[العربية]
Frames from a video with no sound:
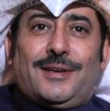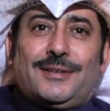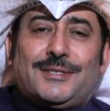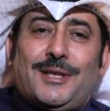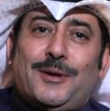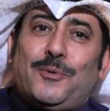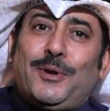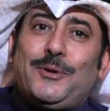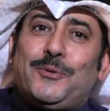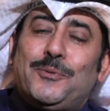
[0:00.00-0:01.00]
السلام
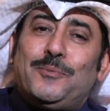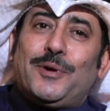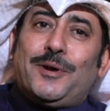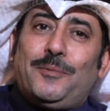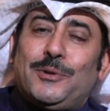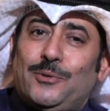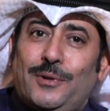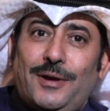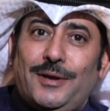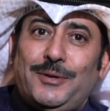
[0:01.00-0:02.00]
عليكم ورحمة
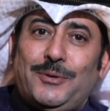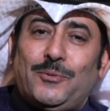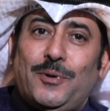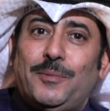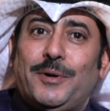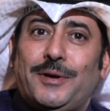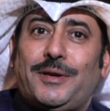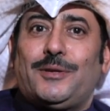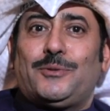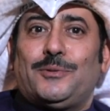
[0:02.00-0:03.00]
الله
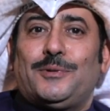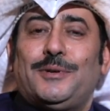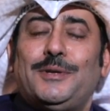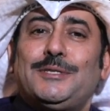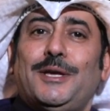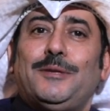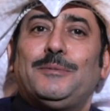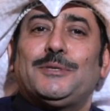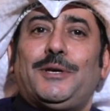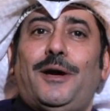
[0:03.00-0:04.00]
وبركاته نسعد
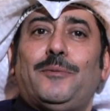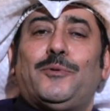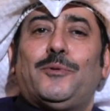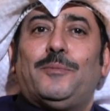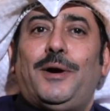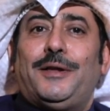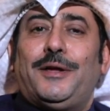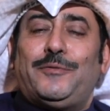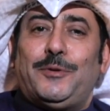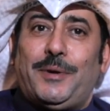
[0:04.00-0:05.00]
باصطحابكم
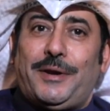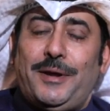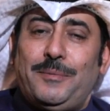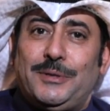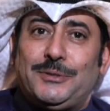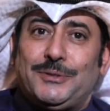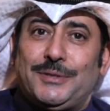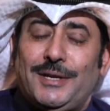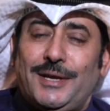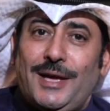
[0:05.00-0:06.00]
معنا في برنامج
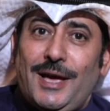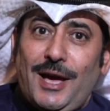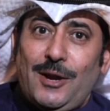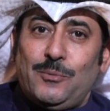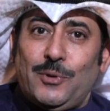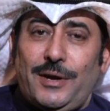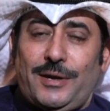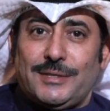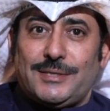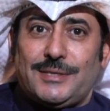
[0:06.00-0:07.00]

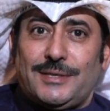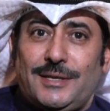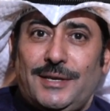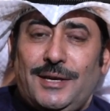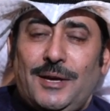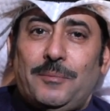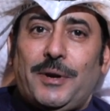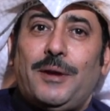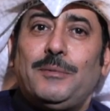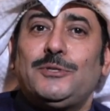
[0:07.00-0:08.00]
الملخص
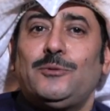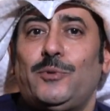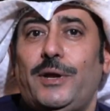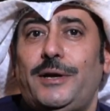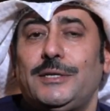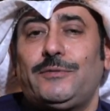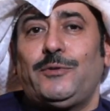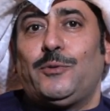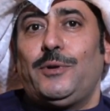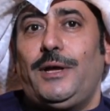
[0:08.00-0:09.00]
برنامج الملخص
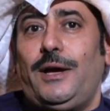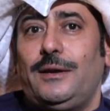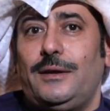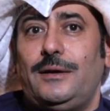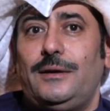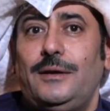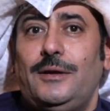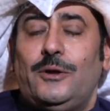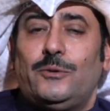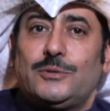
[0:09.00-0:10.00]
في كل حلقة
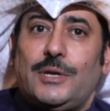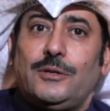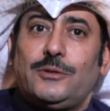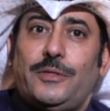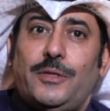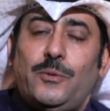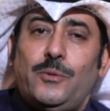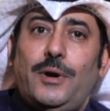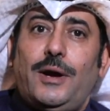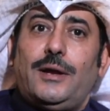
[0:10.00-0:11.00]
نسلط
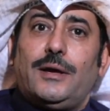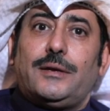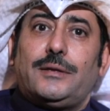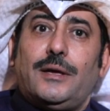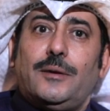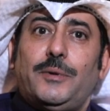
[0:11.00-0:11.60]
الضوء على كتاب